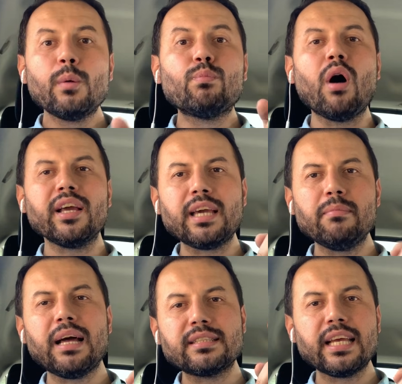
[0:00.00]
Bu
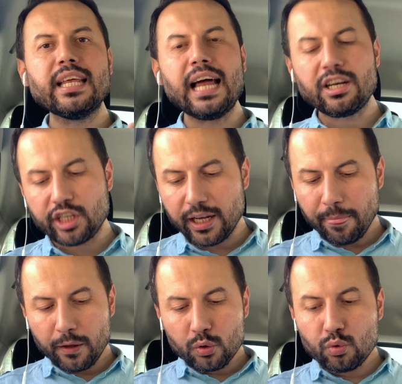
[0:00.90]
hakemler senelerce
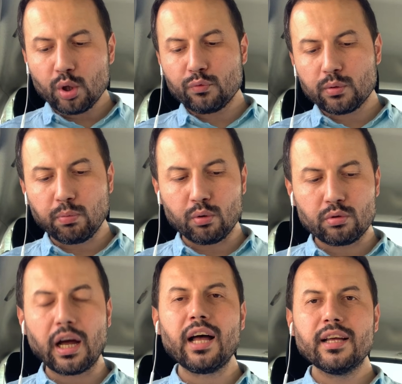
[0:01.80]
Türk
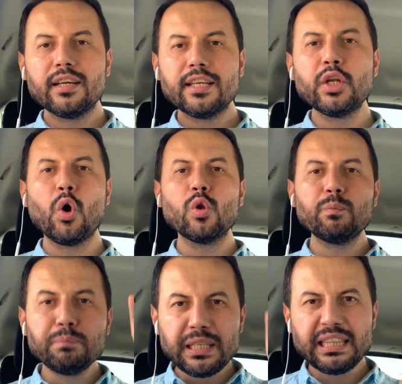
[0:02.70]
futbolunda ne
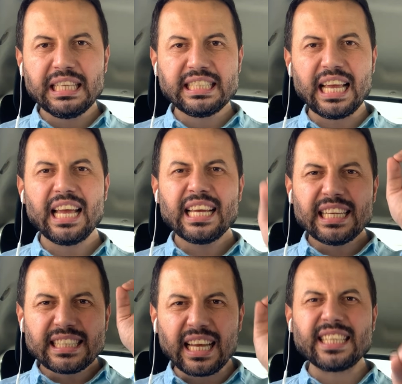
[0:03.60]
olup bittiyse
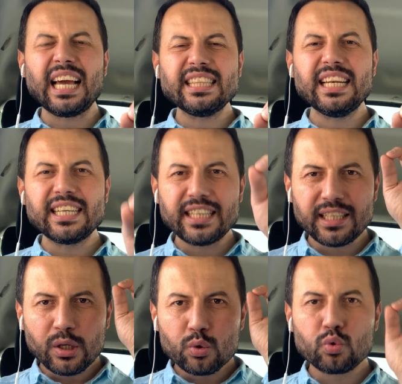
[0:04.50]
ta
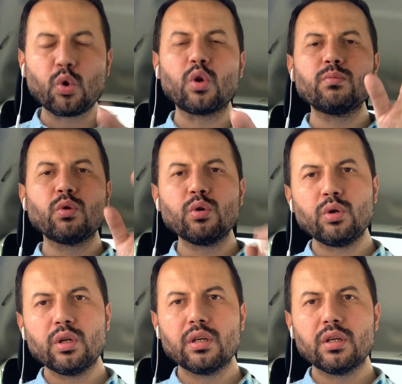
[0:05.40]
kendileridir sorumluluk